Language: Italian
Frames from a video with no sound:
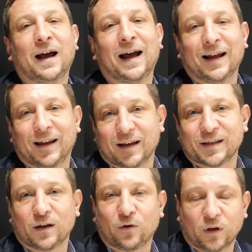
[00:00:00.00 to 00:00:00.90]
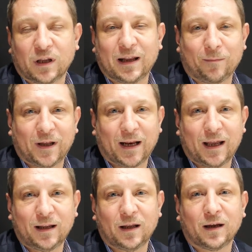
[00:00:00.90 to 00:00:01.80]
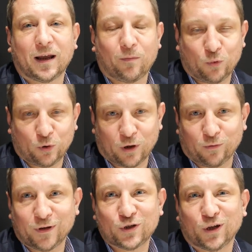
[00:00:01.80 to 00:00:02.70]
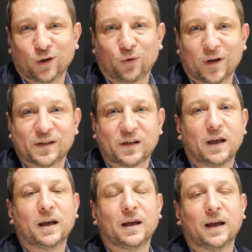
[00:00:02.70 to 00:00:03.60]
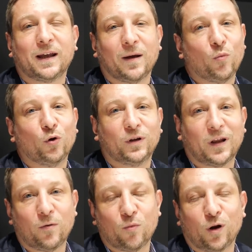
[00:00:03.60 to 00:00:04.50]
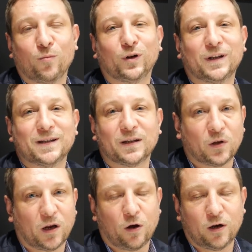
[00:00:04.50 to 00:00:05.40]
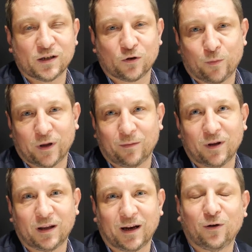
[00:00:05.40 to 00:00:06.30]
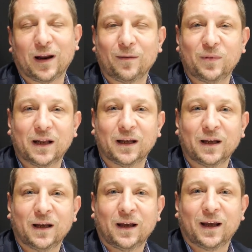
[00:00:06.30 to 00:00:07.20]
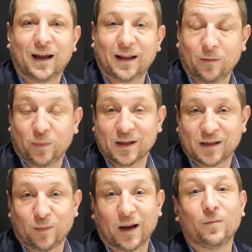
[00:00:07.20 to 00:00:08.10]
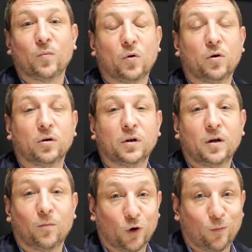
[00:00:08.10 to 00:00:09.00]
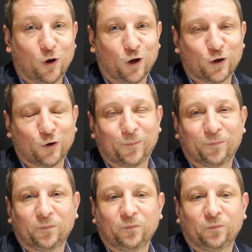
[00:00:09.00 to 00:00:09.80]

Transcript: anch'essa con degli upgrade, che è appunto la 900 SE e che monta un monoammortizzatore Hollins completamente regolabile e delle pinze Brembo monoblocco.